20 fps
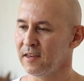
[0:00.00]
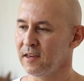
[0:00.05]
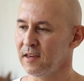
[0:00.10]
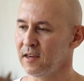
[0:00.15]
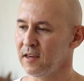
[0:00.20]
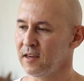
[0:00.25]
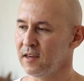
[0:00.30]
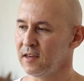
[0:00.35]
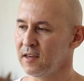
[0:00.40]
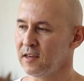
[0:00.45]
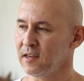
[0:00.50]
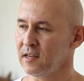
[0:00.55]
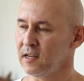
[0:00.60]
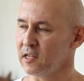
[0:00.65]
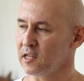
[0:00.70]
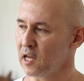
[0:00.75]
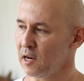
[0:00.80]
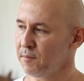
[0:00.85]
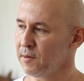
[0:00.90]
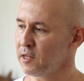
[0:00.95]
eh,
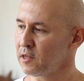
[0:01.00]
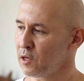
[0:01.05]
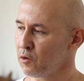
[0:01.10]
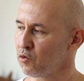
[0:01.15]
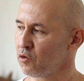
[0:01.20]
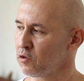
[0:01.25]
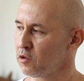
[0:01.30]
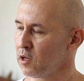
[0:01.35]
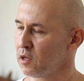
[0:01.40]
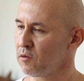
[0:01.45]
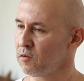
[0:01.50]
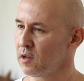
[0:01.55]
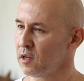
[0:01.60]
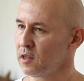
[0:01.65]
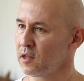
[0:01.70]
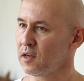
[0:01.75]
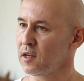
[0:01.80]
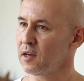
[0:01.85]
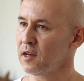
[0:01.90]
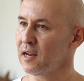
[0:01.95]
inicialmente uno tiene una
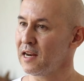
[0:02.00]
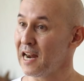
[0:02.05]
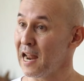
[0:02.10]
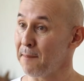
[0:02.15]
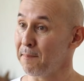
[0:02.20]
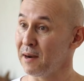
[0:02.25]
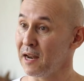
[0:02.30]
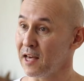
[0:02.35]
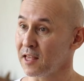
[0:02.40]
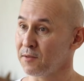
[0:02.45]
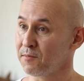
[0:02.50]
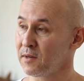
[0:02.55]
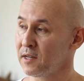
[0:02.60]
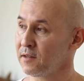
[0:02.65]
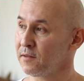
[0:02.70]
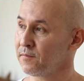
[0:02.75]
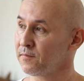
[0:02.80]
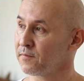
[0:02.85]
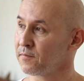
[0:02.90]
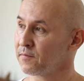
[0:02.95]
idea, la
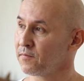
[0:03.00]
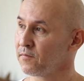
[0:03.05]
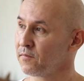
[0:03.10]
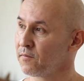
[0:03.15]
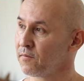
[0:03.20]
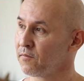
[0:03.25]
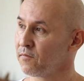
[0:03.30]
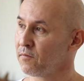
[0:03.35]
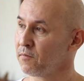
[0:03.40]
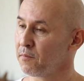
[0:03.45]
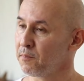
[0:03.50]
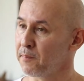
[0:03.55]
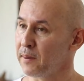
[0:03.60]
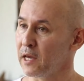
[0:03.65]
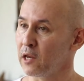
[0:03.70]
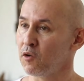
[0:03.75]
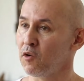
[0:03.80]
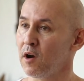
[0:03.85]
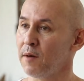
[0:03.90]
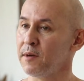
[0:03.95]
plasma,
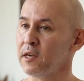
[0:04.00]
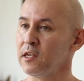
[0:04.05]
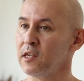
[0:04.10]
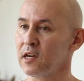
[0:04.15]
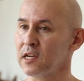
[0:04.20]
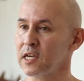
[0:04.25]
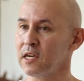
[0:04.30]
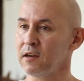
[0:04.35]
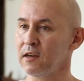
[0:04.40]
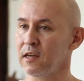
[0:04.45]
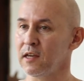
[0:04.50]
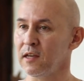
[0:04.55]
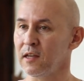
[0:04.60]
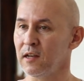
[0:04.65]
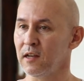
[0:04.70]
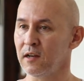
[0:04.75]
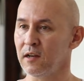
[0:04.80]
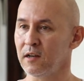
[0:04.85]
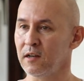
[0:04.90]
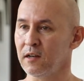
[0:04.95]
pero a medida
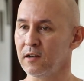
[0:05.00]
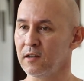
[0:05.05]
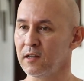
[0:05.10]
que